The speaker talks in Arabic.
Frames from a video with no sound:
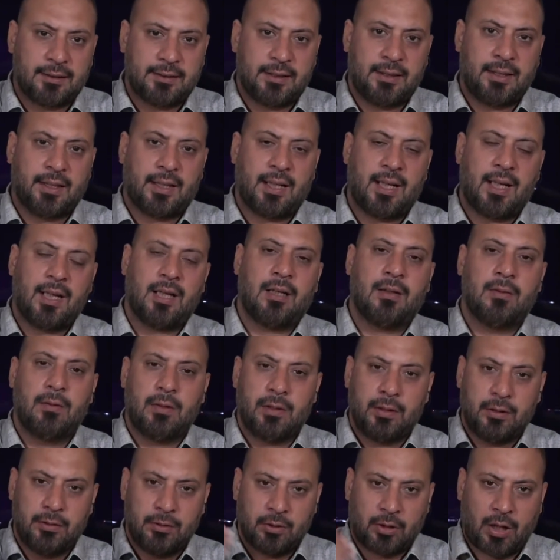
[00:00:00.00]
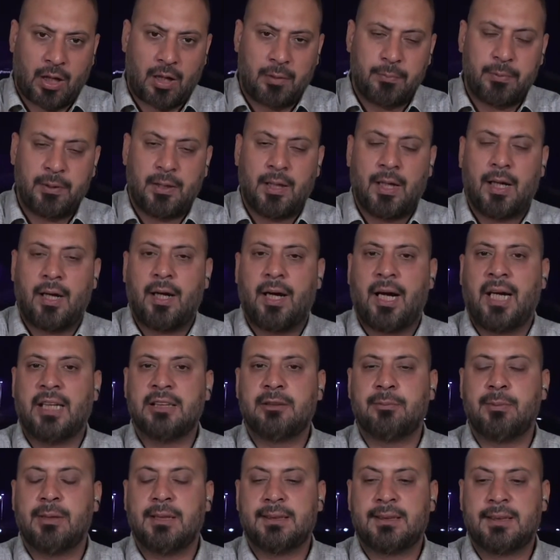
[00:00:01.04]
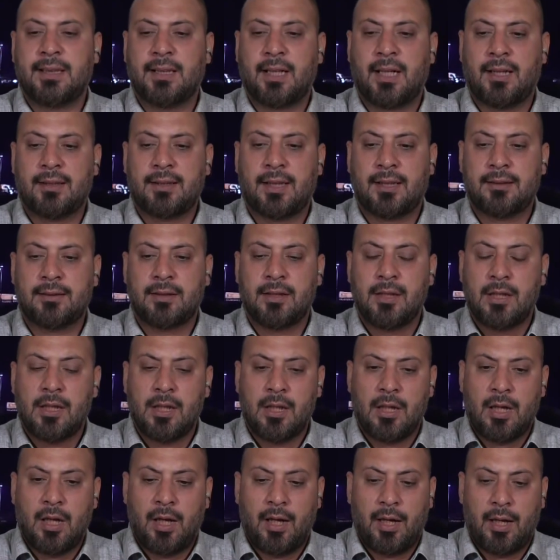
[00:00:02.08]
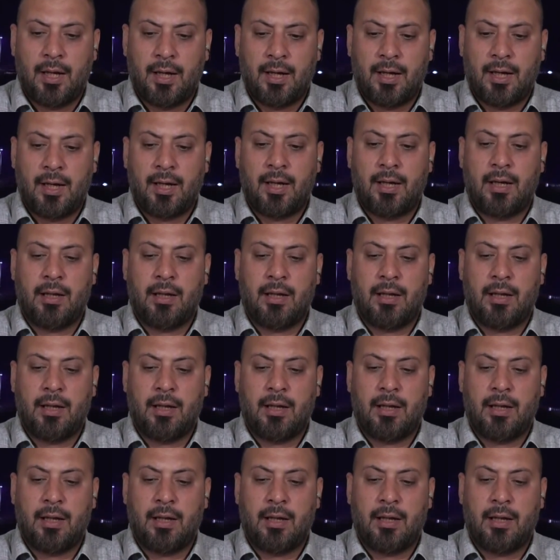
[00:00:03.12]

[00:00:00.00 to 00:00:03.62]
العراق قابلها حجم الاستيرادات آه،